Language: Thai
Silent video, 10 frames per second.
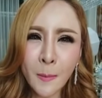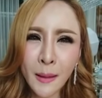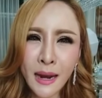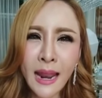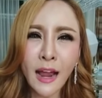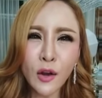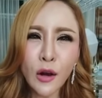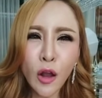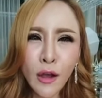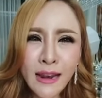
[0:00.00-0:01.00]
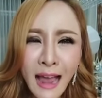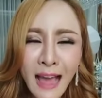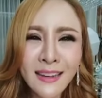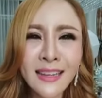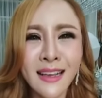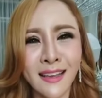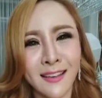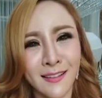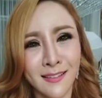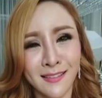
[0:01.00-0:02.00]
เป็นหลักร้อยร้อยล้านได้ไง
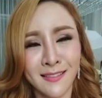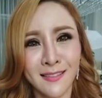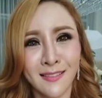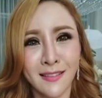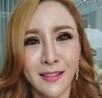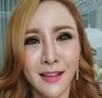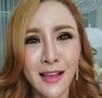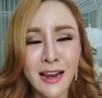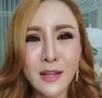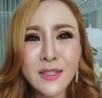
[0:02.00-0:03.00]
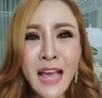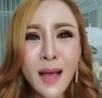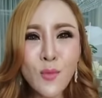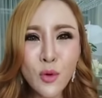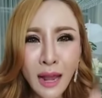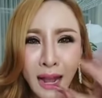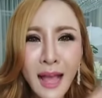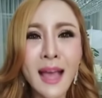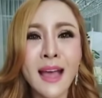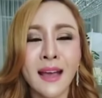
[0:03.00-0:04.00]
แล้วสร้างมูล
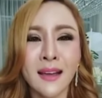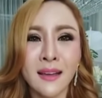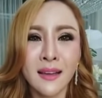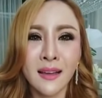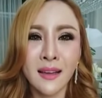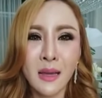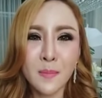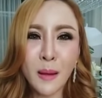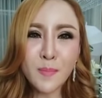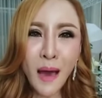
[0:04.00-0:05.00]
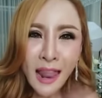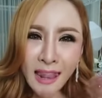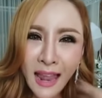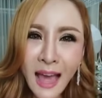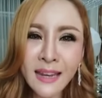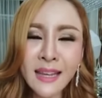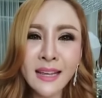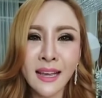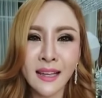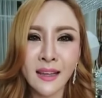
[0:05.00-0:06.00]
ค่าเป็นพันล้านได้
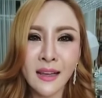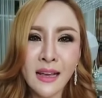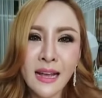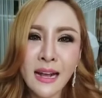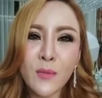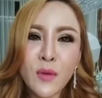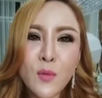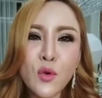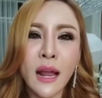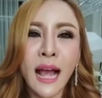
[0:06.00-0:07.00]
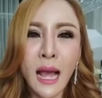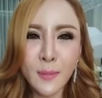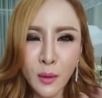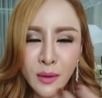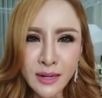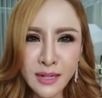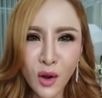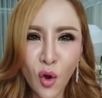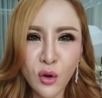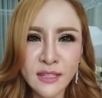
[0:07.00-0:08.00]
ไงคำว่ามูลค่าแปลว่าหนึ่ง
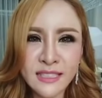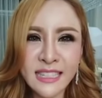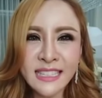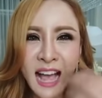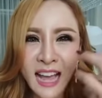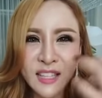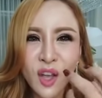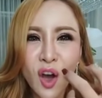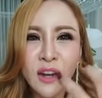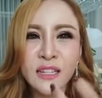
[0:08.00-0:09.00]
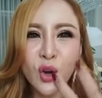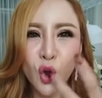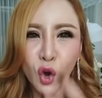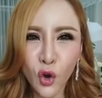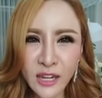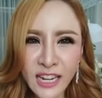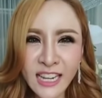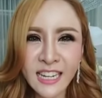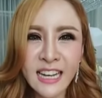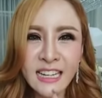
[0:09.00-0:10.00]
คนที่ถ่ายทอดหรือโคลนนิ่ง
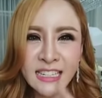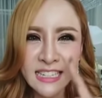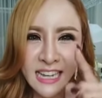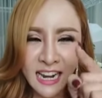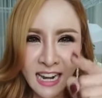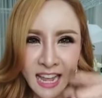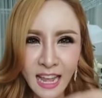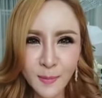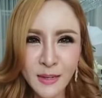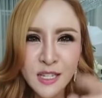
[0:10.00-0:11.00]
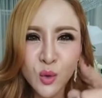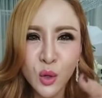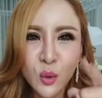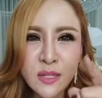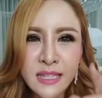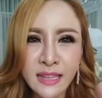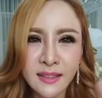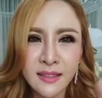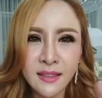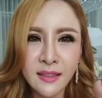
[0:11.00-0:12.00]
DNA ไปสู่ลูกศิษย์
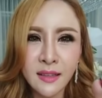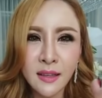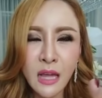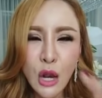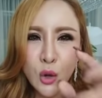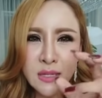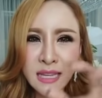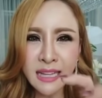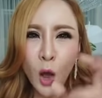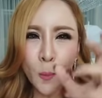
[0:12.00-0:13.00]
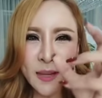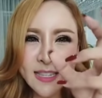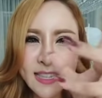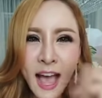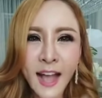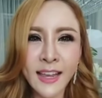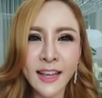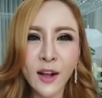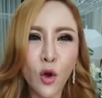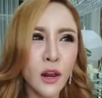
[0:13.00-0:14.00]
ลูกศิษย์เอาไปสร้างอี
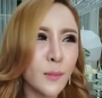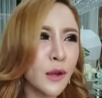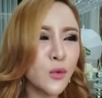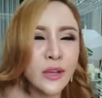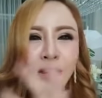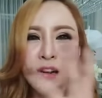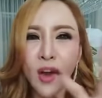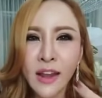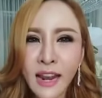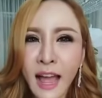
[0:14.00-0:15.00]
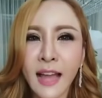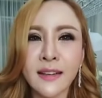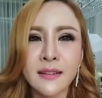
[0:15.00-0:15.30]
กคนแล้วไม่รู้กี่ร้อยล้าน